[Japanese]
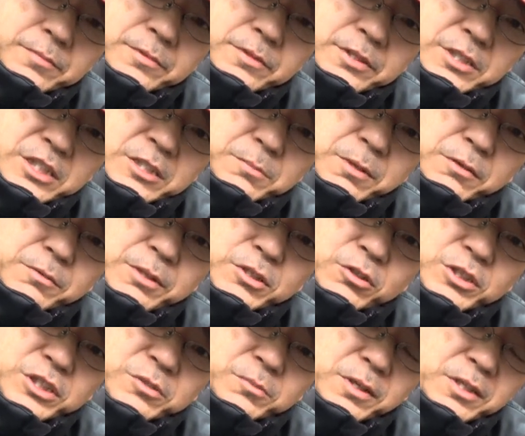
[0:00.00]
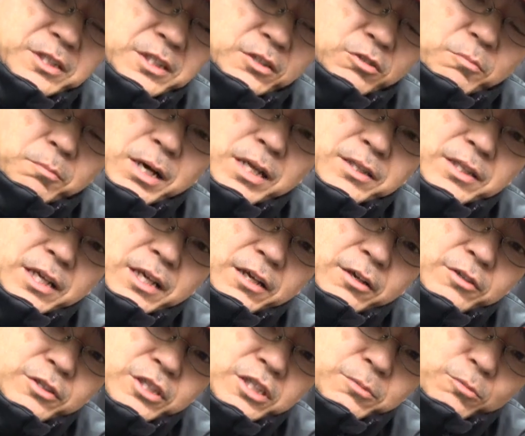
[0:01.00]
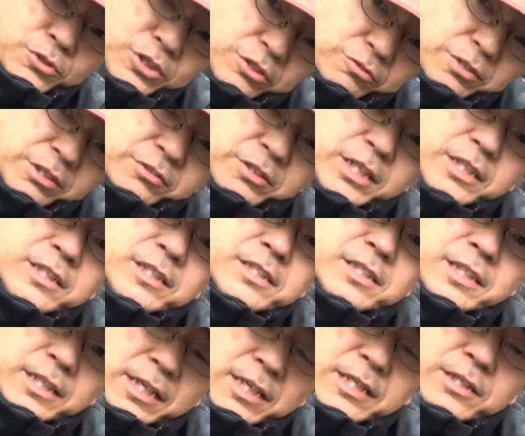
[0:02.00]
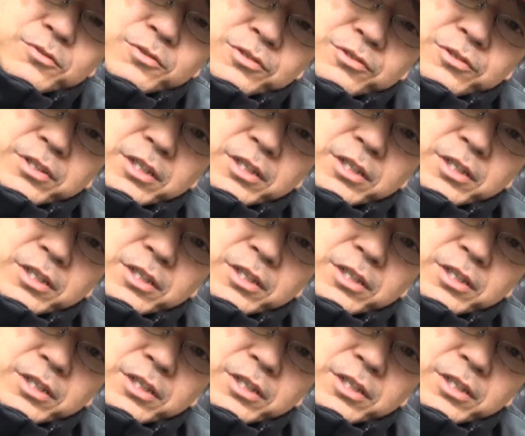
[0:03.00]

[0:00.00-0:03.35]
一番上と一番下の真ん中より気持ち上ぐらいですかね。それぐ